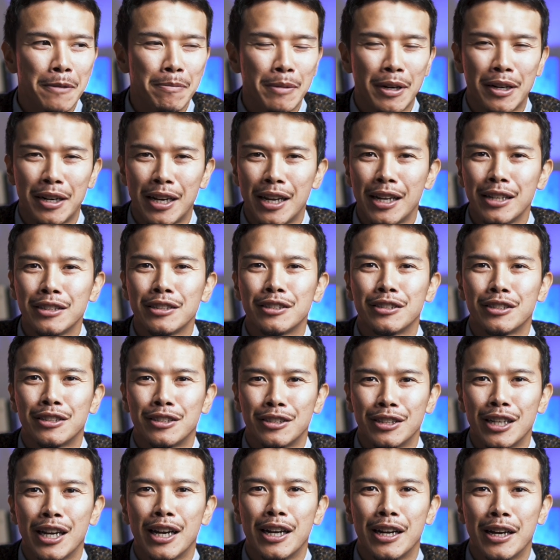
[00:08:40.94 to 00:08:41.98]
まあ、
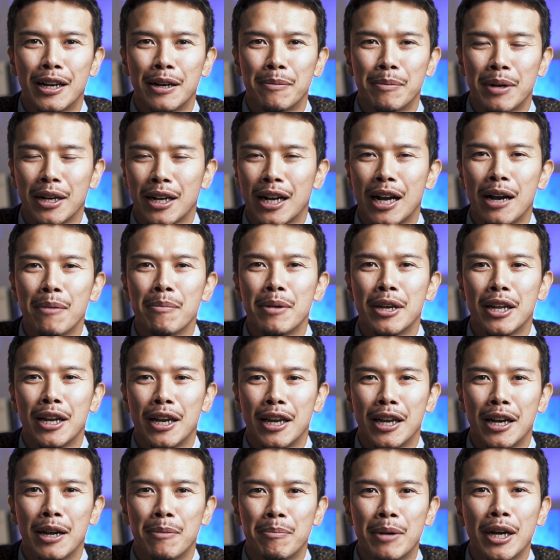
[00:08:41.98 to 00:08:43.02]
レンズやら、まあ、カメラ
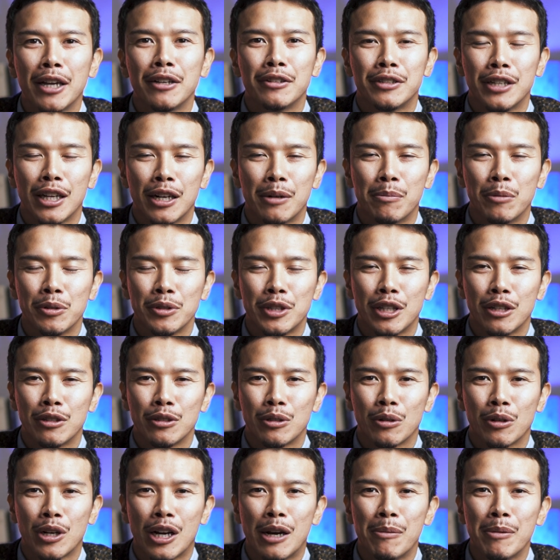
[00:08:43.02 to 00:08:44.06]
やらマイクやら持っていく
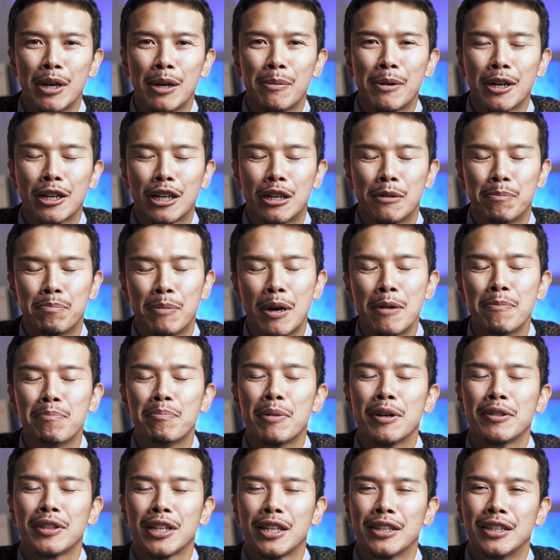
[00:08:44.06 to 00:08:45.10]
と
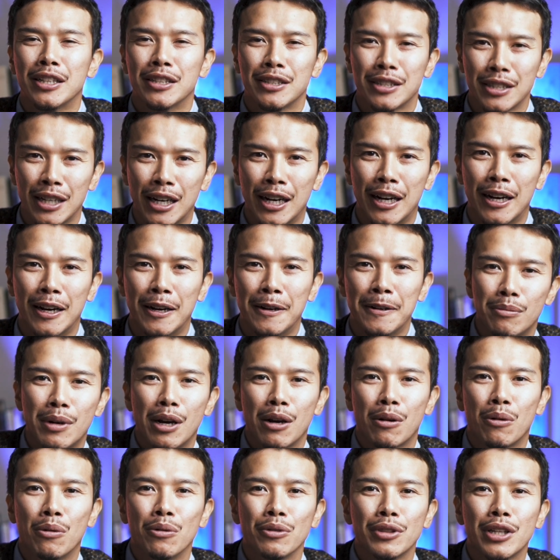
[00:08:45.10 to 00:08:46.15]
カメラバッグパンパンなんですが、
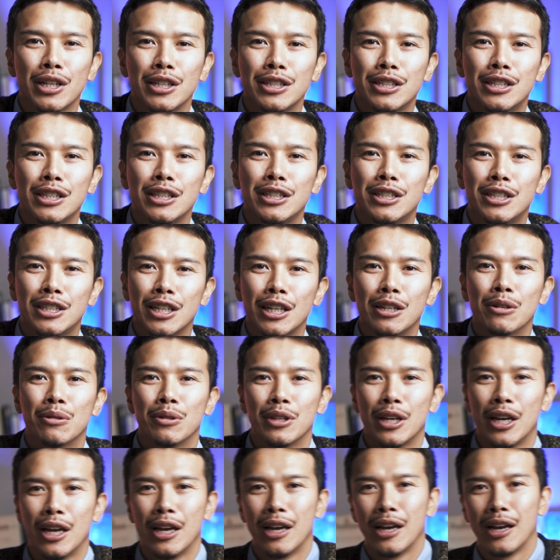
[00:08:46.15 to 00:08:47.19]
まあ、こんなにちっちゃいの
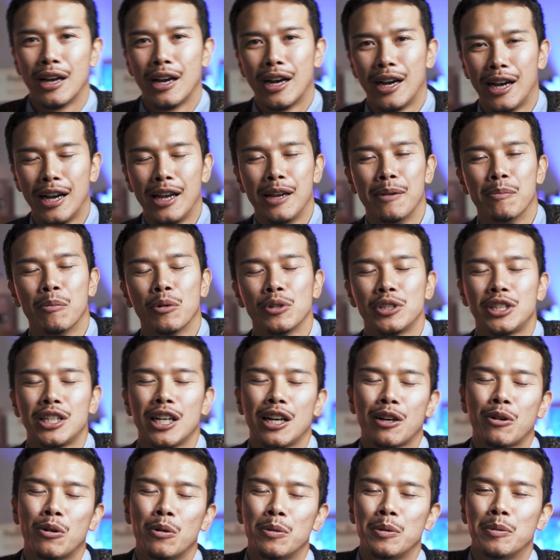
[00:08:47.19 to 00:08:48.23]
で、はい、持ち
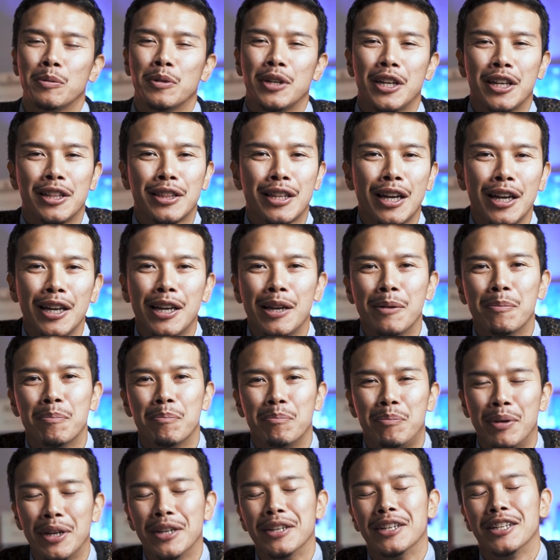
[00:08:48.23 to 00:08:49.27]
運びもね、大
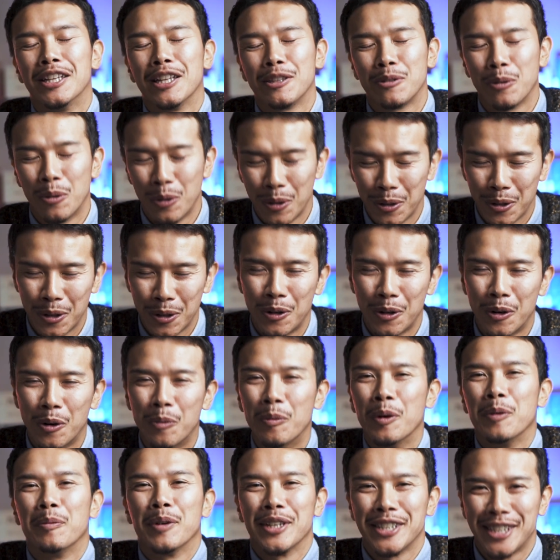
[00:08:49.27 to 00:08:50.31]
変便利だと
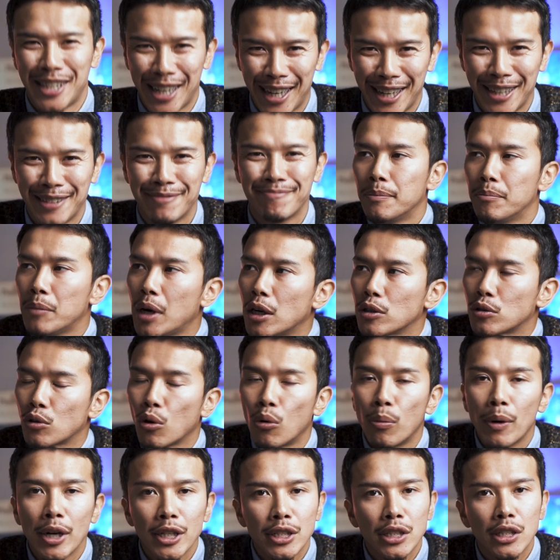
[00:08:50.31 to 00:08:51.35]
思いました。まあ
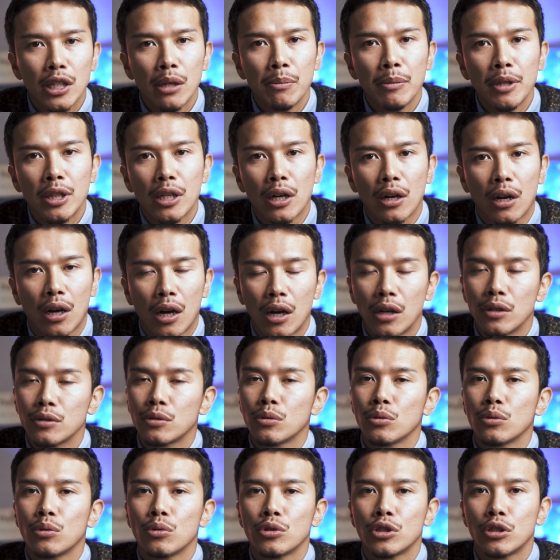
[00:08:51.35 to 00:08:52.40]
飛ばしてみた感
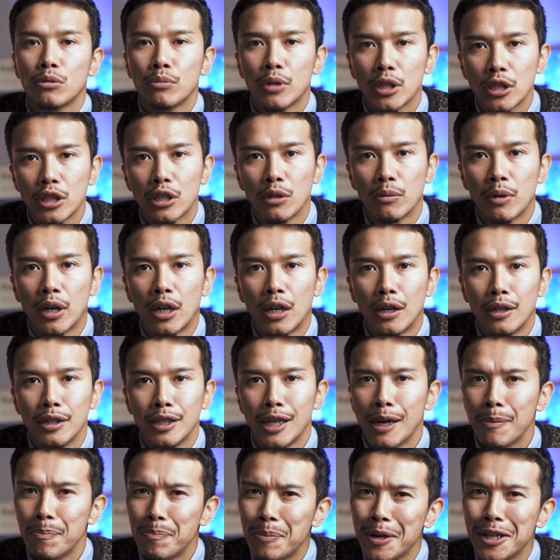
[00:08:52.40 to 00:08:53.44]
想としましては
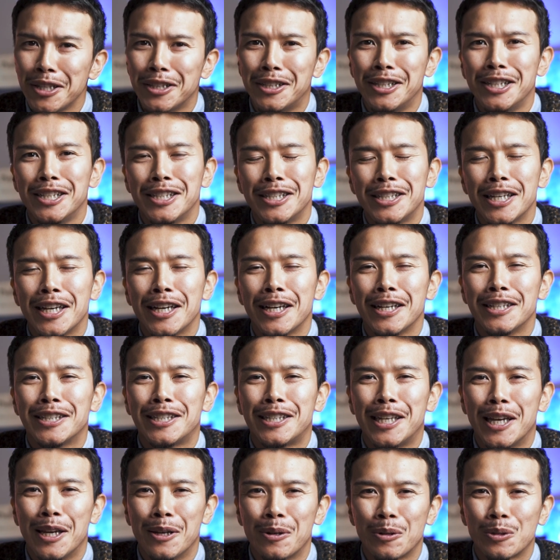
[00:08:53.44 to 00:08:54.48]
やっぱり DJI
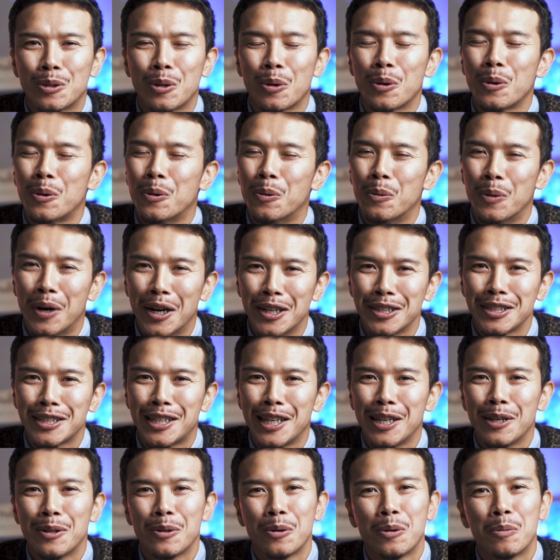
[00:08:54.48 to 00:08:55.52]
製のドローンは
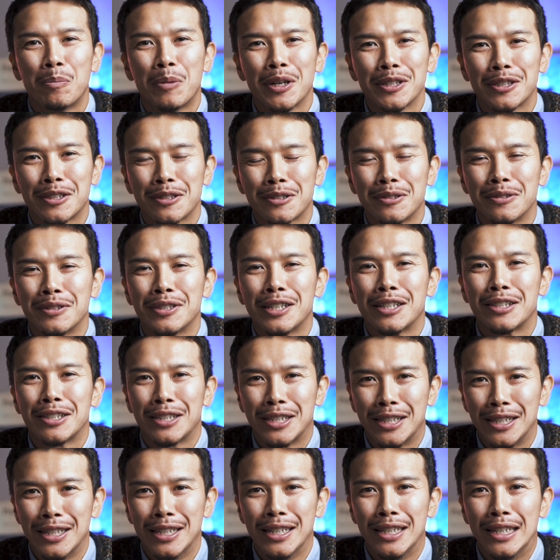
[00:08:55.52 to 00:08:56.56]
性能抜群です
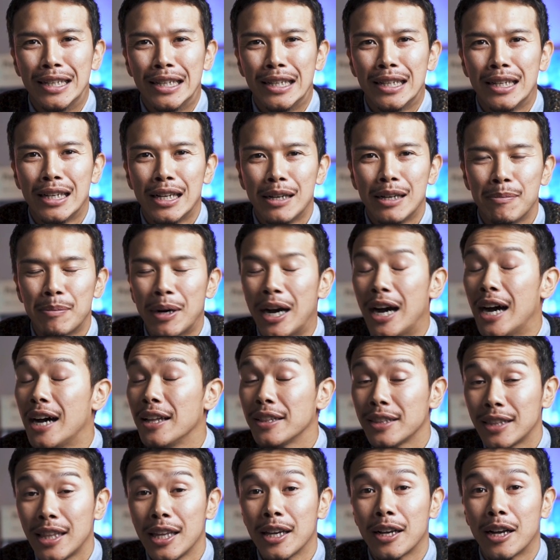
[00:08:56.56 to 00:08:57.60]
し、まあ、
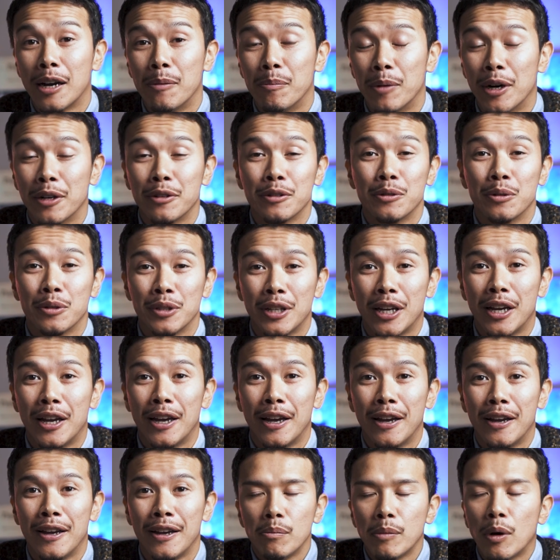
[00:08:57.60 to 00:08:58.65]
安定感もあるの
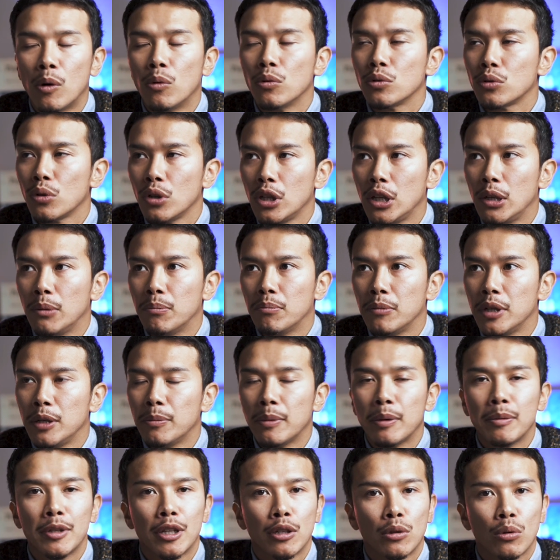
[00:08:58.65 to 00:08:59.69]
で、まあ、本当に
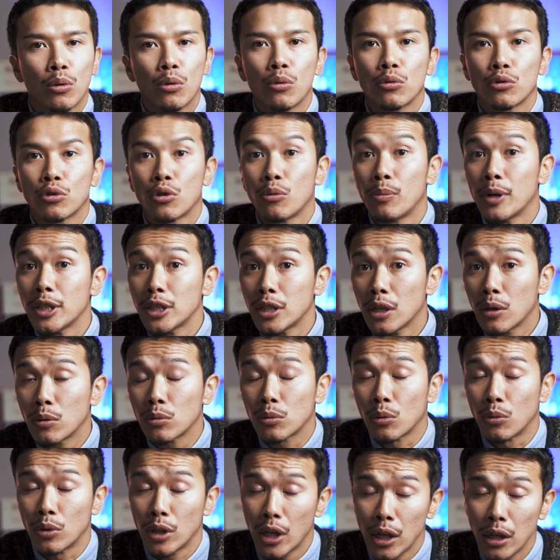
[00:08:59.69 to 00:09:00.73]
今までドローン飛ばしたこ
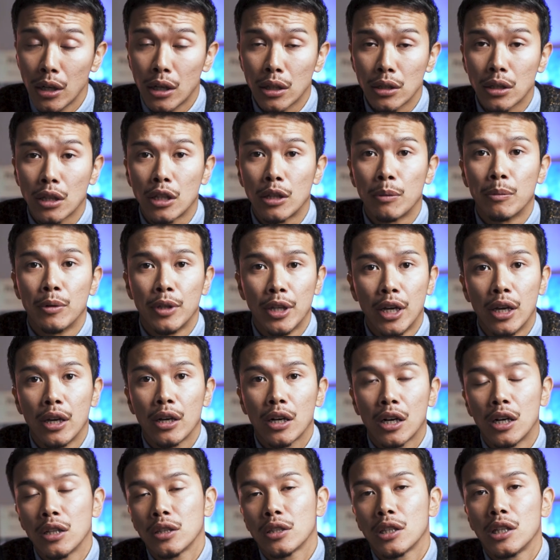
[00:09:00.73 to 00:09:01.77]
とない方でもね
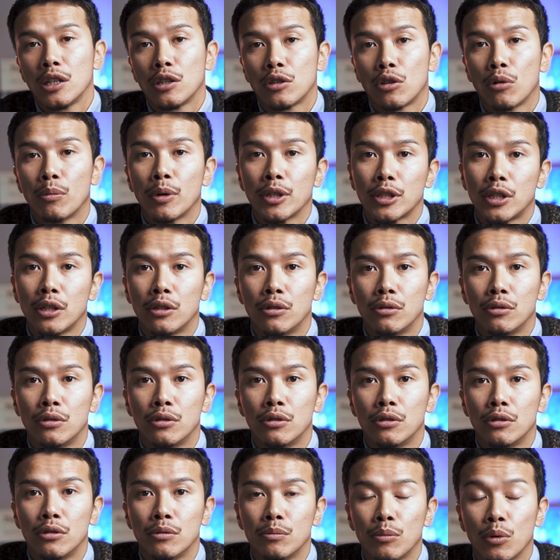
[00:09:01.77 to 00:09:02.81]
簡単に飛ばせ
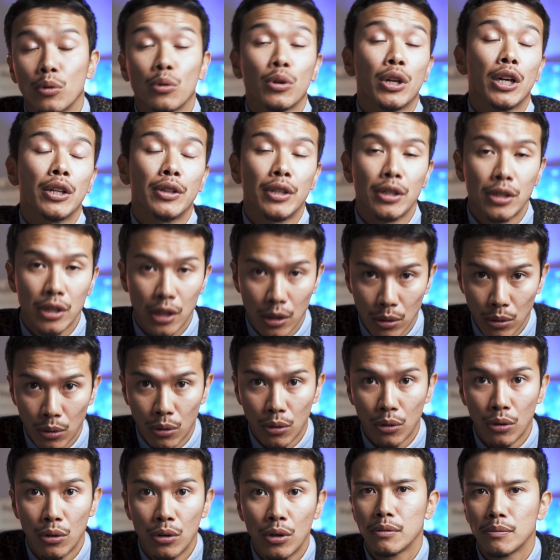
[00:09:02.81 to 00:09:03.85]
るものなんですけ
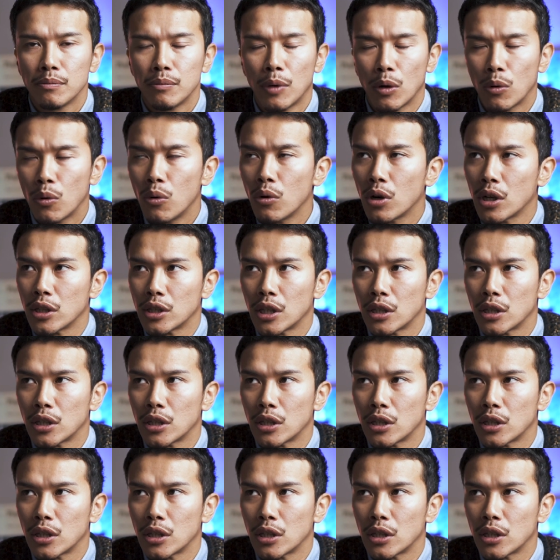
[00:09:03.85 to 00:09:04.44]
ど、まあ、今回